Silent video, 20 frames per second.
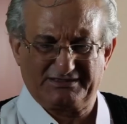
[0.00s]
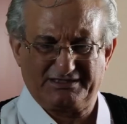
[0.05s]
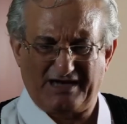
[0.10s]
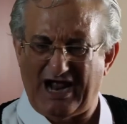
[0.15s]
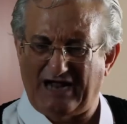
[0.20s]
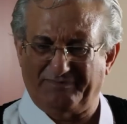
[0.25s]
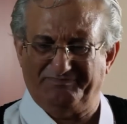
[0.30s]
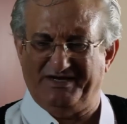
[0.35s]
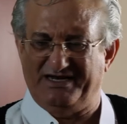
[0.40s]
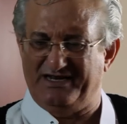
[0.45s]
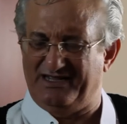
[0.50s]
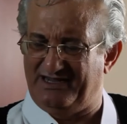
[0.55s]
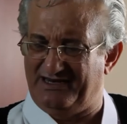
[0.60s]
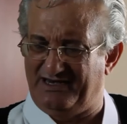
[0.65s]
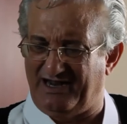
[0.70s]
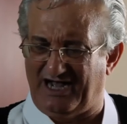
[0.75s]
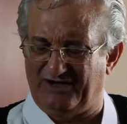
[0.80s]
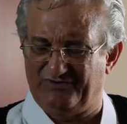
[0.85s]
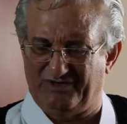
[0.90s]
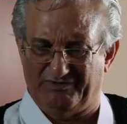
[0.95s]
هعمل إيه
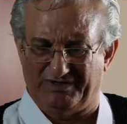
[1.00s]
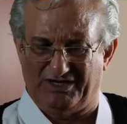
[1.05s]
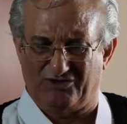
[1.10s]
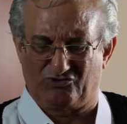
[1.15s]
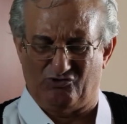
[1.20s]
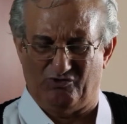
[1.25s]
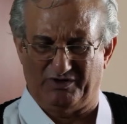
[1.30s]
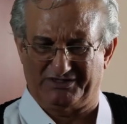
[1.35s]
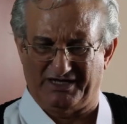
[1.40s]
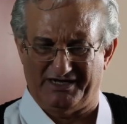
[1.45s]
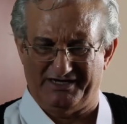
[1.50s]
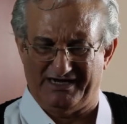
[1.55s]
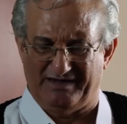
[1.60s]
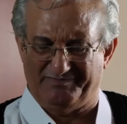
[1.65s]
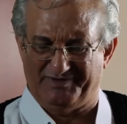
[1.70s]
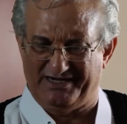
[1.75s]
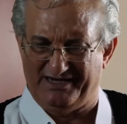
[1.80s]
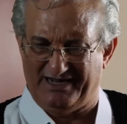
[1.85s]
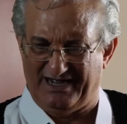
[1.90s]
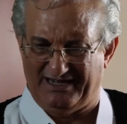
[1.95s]
لا حول ولا قوة إلا
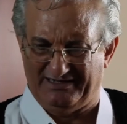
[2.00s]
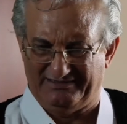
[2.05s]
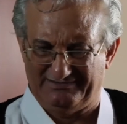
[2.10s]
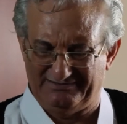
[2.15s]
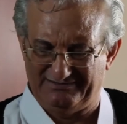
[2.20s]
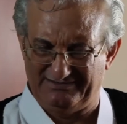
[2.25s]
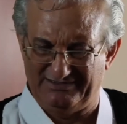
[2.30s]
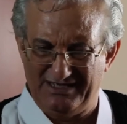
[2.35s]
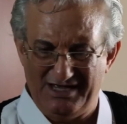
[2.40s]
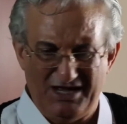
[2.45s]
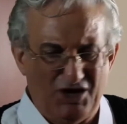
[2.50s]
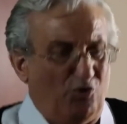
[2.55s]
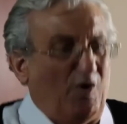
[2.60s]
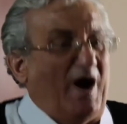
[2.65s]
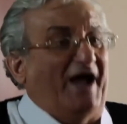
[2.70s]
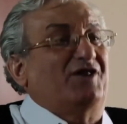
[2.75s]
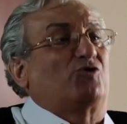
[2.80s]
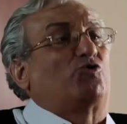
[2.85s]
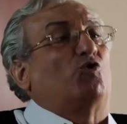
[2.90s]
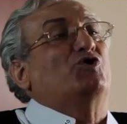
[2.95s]
بالله
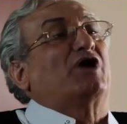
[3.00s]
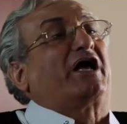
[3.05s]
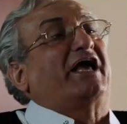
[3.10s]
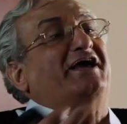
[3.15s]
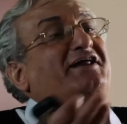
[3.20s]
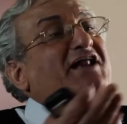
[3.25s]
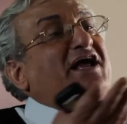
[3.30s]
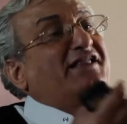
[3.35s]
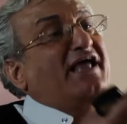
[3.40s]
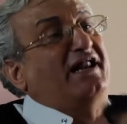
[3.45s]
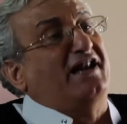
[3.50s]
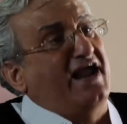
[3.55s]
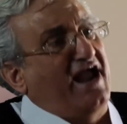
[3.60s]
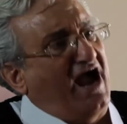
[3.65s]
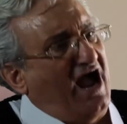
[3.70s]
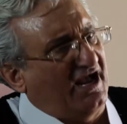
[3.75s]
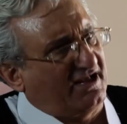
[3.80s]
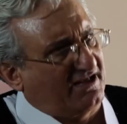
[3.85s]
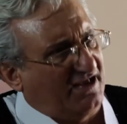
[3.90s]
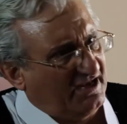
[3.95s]
وعلى كل جايين هنا ليه يا
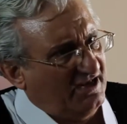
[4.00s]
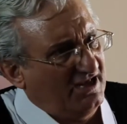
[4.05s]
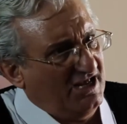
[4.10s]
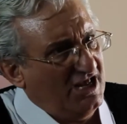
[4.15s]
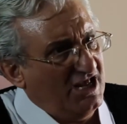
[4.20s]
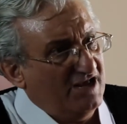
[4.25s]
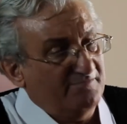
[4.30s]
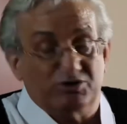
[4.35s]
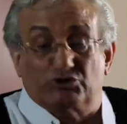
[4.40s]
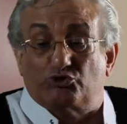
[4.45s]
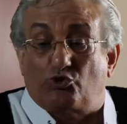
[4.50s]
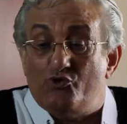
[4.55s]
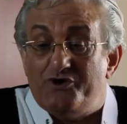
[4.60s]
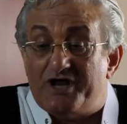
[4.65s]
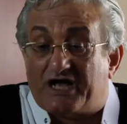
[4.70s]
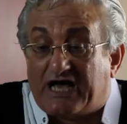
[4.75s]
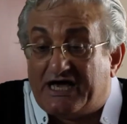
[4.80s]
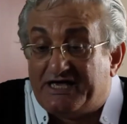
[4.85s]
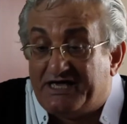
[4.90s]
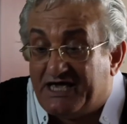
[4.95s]
حاجة مش
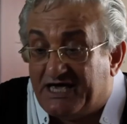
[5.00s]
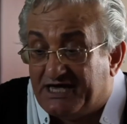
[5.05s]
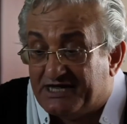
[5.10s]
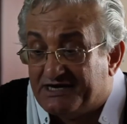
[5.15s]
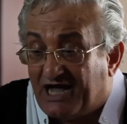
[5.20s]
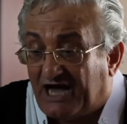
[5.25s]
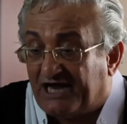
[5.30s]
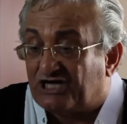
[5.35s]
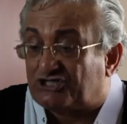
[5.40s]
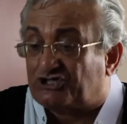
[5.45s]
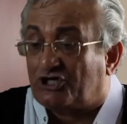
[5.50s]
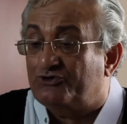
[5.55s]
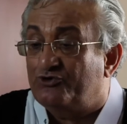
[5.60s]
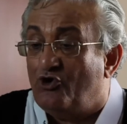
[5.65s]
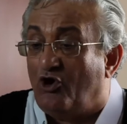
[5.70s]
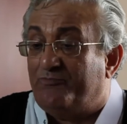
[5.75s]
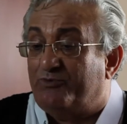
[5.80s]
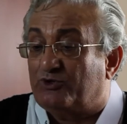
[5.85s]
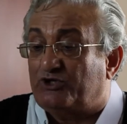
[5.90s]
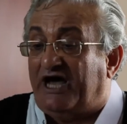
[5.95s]
كل جايين علشان
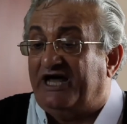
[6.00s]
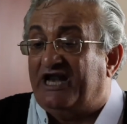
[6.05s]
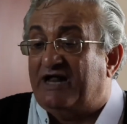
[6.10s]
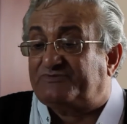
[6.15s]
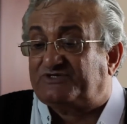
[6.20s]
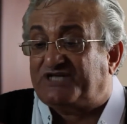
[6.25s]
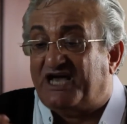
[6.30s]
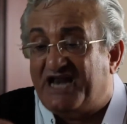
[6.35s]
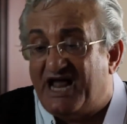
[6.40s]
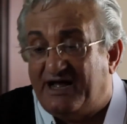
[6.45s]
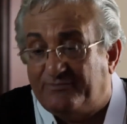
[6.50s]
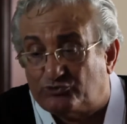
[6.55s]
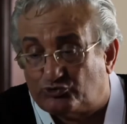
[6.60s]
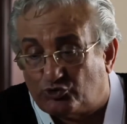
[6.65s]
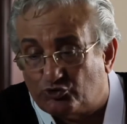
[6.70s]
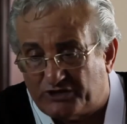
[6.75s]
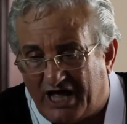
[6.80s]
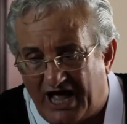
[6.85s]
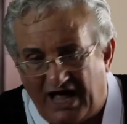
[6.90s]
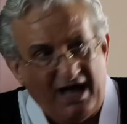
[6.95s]
نقبض على
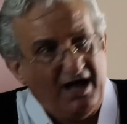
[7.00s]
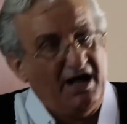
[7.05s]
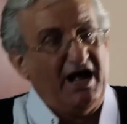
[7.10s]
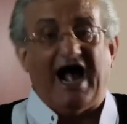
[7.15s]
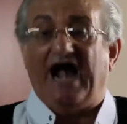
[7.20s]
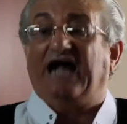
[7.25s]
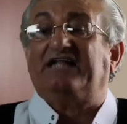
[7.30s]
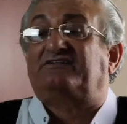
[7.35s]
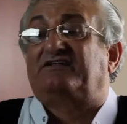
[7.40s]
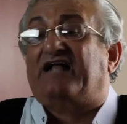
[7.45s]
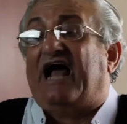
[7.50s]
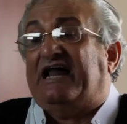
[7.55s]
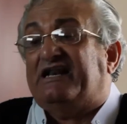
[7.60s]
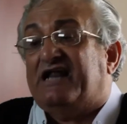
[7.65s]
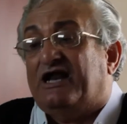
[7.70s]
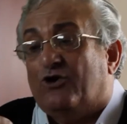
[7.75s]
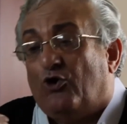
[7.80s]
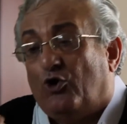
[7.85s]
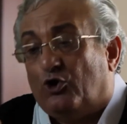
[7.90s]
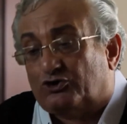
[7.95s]
بسلامته ده قتال
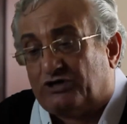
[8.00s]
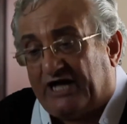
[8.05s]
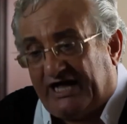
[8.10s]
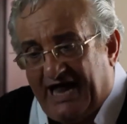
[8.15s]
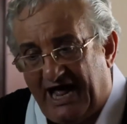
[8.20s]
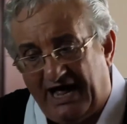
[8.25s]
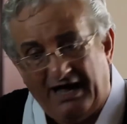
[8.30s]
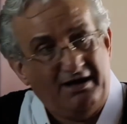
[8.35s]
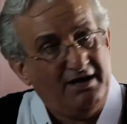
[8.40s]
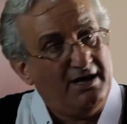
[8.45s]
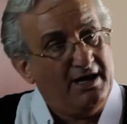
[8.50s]
القتلة